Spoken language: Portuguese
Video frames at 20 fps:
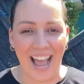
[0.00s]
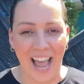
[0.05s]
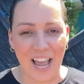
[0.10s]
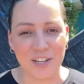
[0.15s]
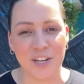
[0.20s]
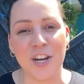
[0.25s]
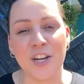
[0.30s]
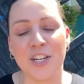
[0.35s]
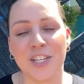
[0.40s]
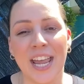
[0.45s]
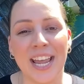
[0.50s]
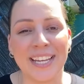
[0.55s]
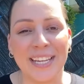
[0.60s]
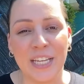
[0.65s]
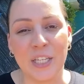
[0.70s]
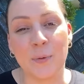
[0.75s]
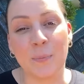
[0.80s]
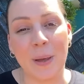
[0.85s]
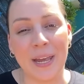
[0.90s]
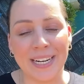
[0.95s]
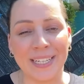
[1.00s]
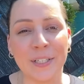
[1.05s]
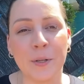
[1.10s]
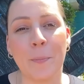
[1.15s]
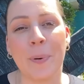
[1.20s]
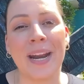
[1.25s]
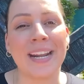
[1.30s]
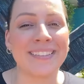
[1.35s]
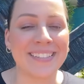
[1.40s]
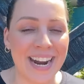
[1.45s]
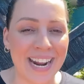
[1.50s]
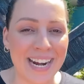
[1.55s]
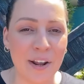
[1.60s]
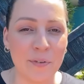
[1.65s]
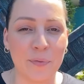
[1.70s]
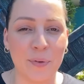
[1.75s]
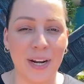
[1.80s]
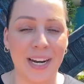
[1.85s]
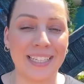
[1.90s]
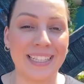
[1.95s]
A gente está aqui esperando para entrar na
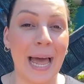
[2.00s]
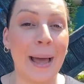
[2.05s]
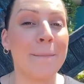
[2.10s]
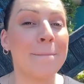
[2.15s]
fila da